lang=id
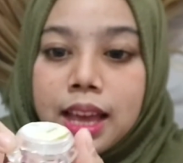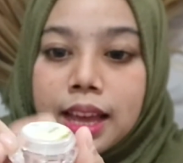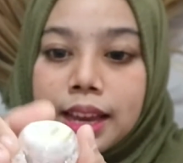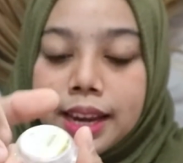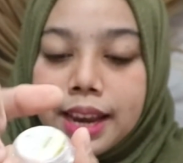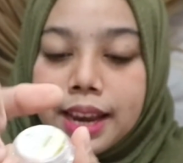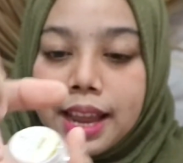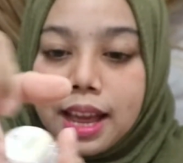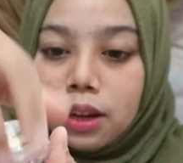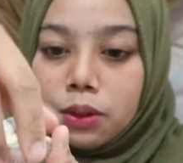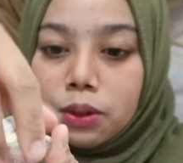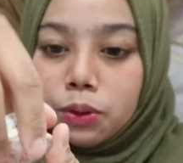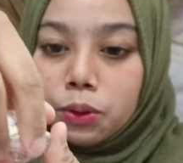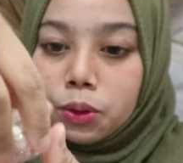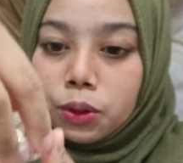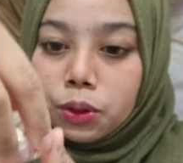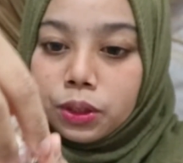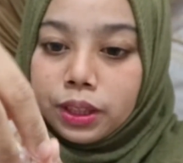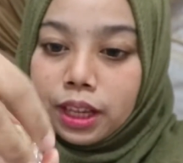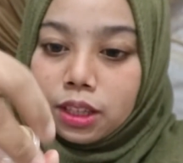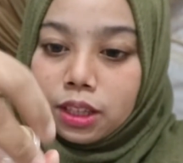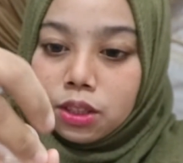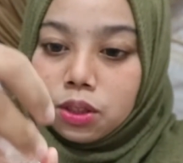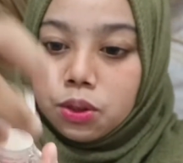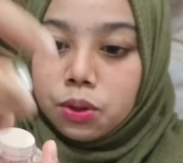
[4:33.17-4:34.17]
Dan
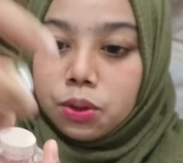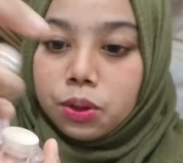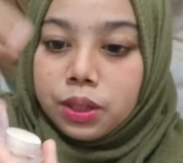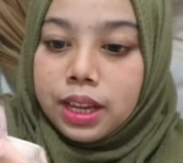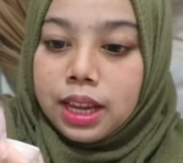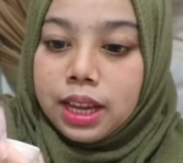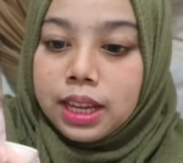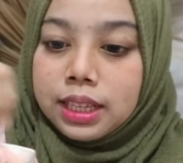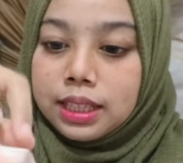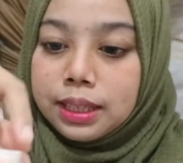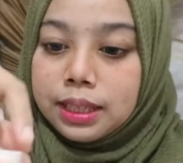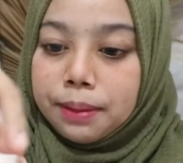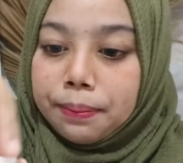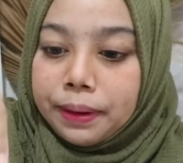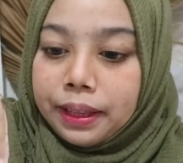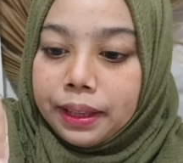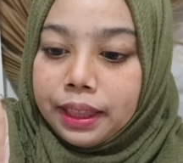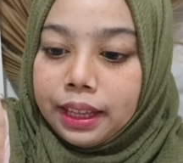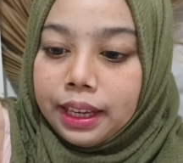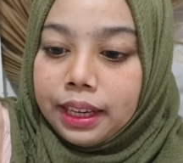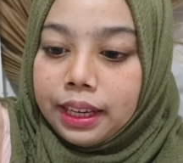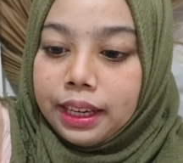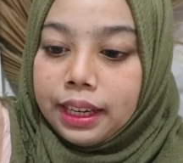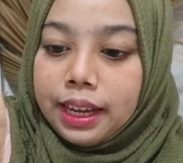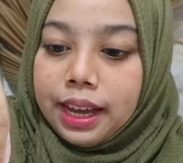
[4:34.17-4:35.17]
untuk teksturnya
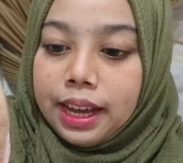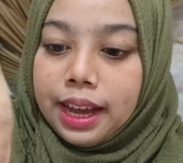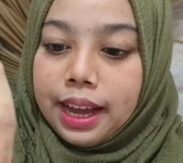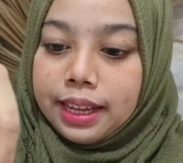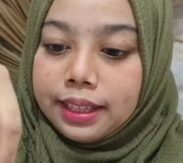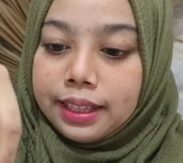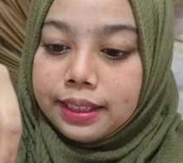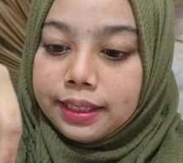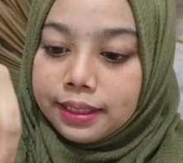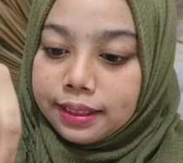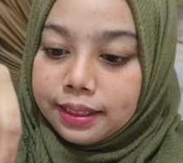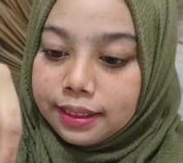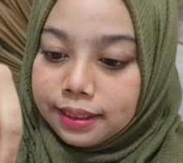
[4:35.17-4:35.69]
seperti ini guys